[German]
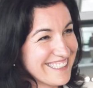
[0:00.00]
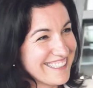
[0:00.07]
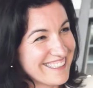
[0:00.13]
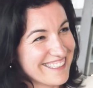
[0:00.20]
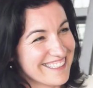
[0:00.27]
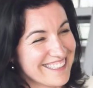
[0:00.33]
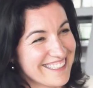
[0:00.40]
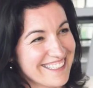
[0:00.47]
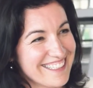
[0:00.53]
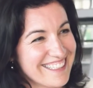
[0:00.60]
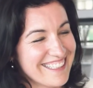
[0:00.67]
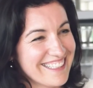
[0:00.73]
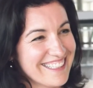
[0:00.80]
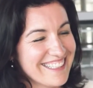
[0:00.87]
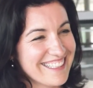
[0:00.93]
Pension
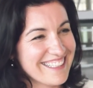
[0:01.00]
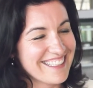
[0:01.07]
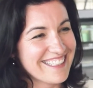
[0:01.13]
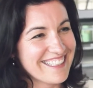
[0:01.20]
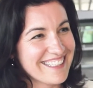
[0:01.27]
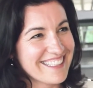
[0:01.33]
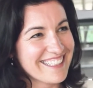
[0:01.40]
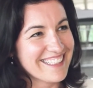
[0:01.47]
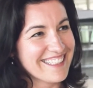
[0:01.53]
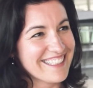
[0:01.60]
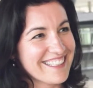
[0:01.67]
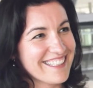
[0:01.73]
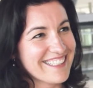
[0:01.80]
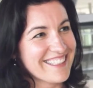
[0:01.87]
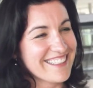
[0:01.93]
und Rente oder
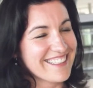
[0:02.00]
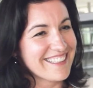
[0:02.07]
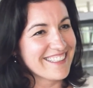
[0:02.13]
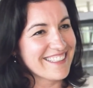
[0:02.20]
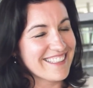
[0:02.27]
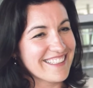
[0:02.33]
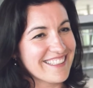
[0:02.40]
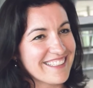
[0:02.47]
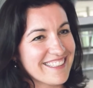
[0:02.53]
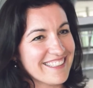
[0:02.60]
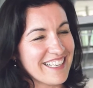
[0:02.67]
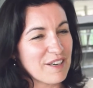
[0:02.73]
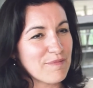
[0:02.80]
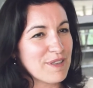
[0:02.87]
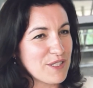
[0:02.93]
Bürgerversicherung?
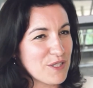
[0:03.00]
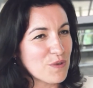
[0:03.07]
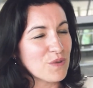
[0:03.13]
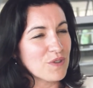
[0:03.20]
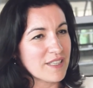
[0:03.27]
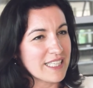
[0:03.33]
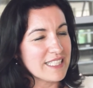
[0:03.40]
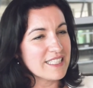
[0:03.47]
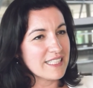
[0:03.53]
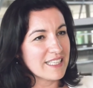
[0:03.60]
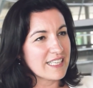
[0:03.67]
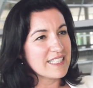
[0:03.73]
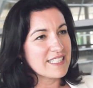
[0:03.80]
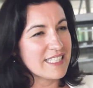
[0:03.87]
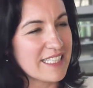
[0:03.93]
Ach, Pension und Rente
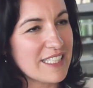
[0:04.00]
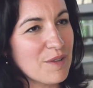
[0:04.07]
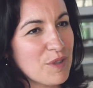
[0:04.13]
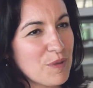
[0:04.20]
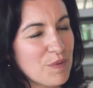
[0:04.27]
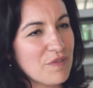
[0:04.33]
hat sich, glaube ich,